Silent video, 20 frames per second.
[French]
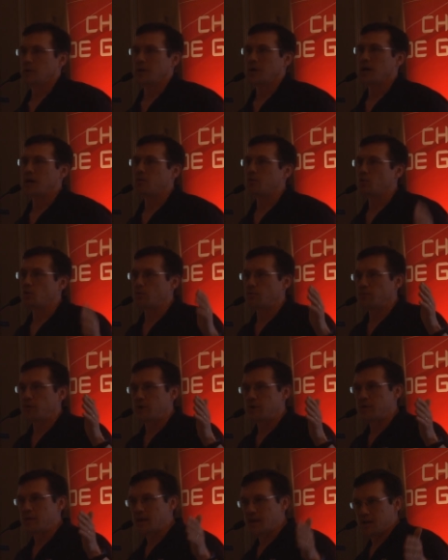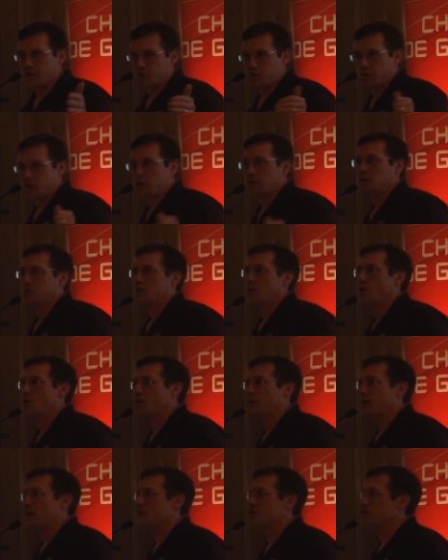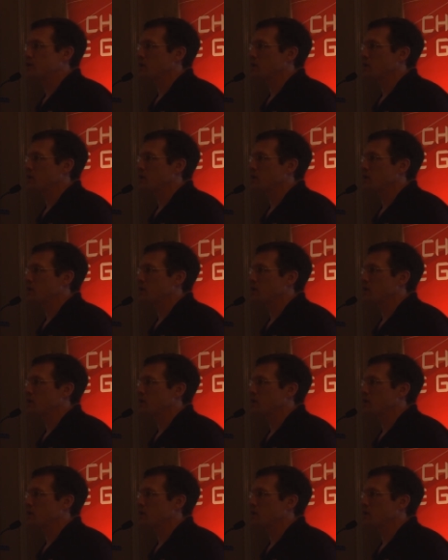quand on va nager, on nage